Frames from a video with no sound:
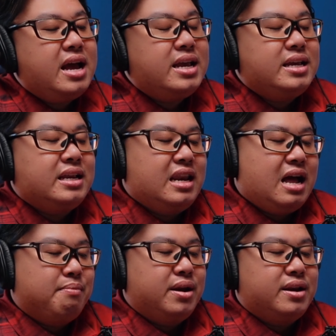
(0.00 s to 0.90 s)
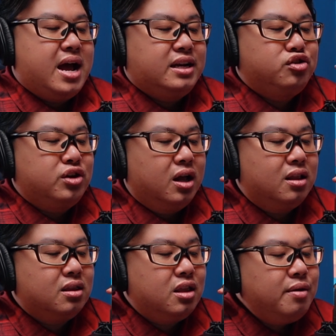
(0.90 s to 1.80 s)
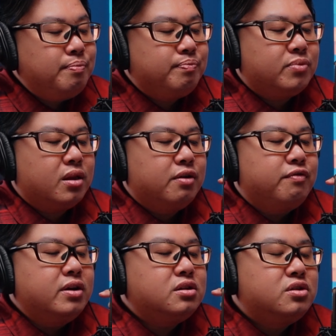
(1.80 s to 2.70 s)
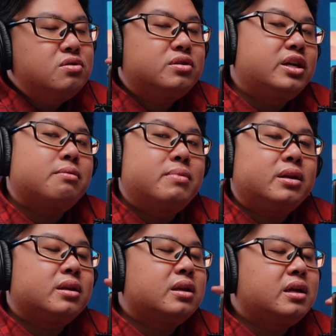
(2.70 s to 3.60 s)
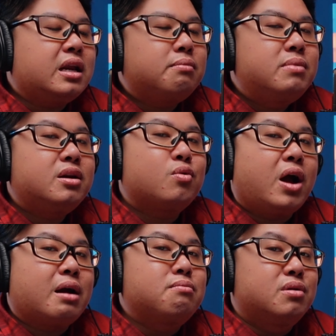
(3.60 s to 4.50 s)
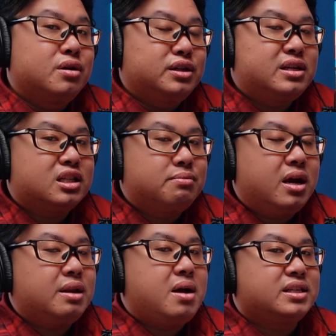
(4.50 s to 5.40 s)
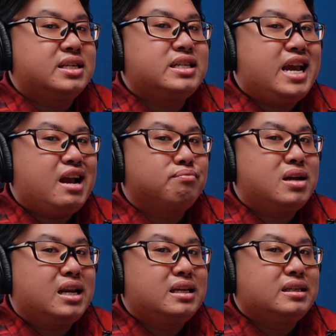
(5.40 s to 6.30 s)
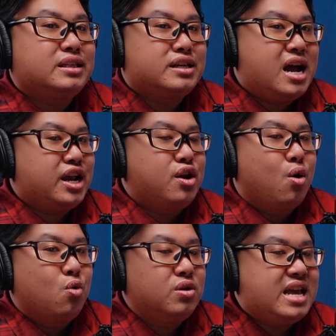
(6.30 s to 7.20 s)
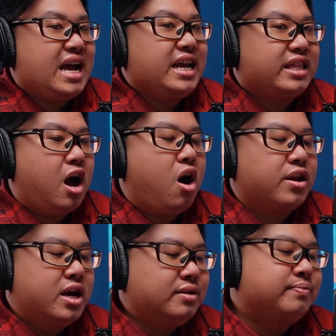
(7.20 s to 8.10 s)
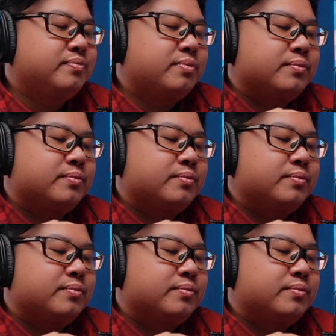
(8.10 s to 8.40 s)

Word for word: Đây là mình để trực tiếp phía trước chiếc mic cách mic khoảng 10 cm bạn sẽ nghe âm thanh đầy đủ dày to nhất.